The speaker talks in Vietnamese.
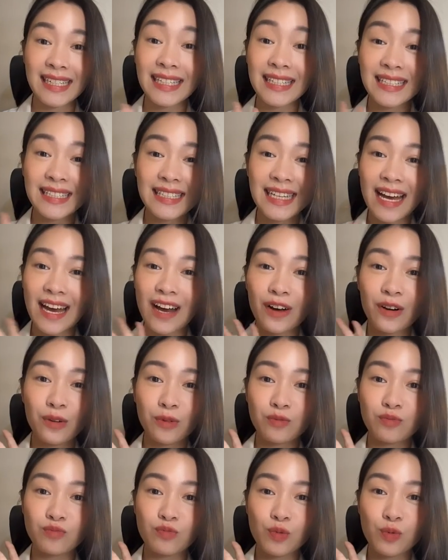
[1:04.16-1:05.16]
Xin
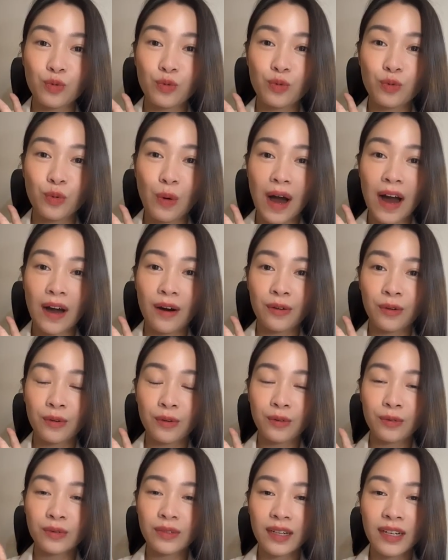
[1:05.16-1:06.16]
chào, wow,
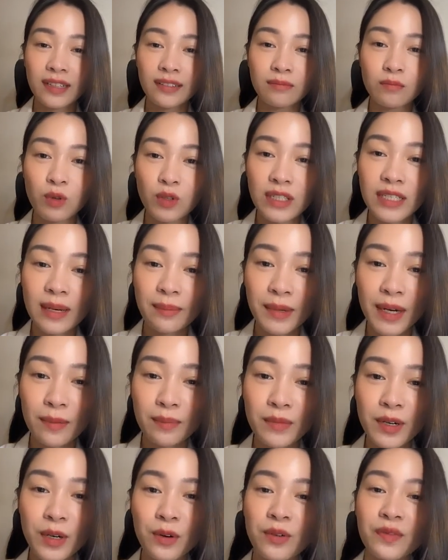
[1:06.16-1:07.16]
gần một trăm
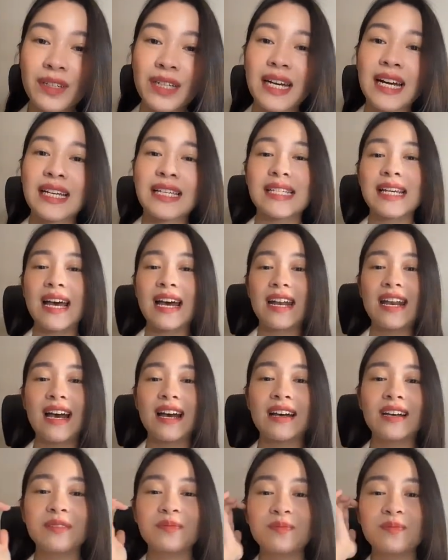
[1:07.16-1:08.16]
năm mươi quý vị khán giả
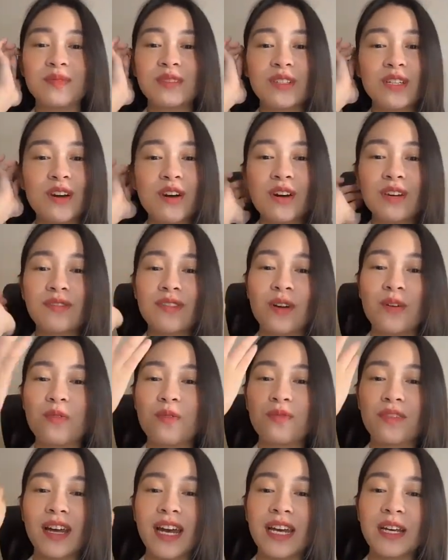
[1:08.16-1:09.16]
đã join vào
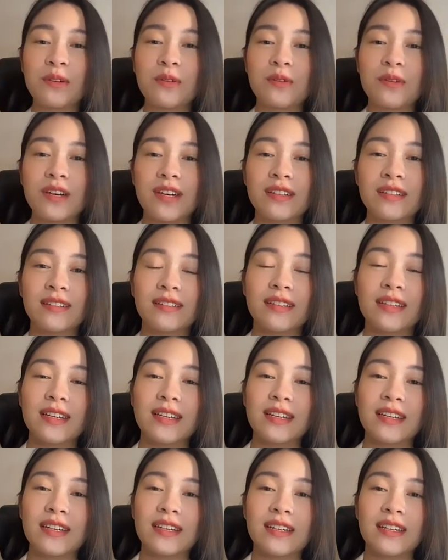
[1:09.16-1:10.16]
cùng với Hạnh Quyên.
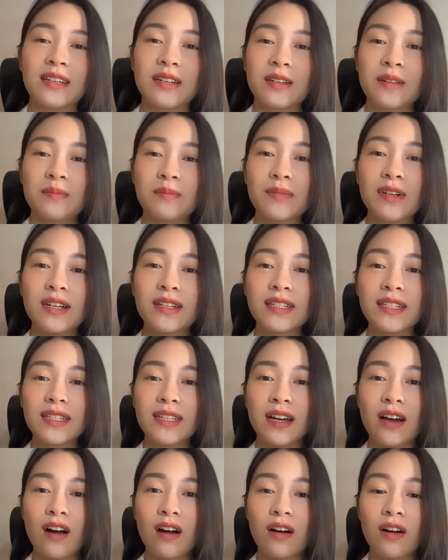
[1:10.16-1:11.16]
Mới
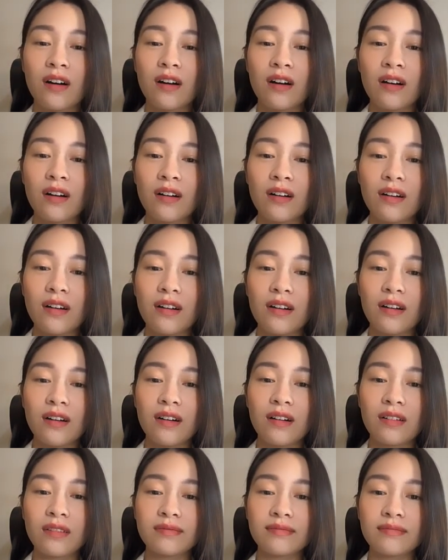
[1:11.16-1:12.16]
chỉ có
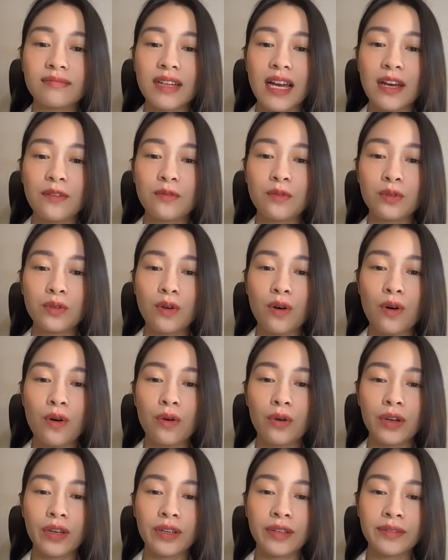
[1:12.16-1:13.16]
hai phút
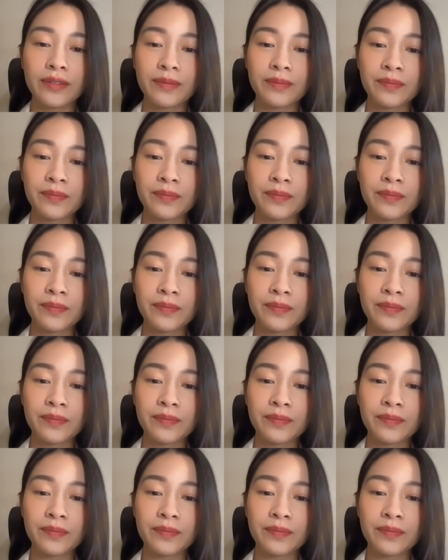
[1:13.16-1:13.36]
thôi.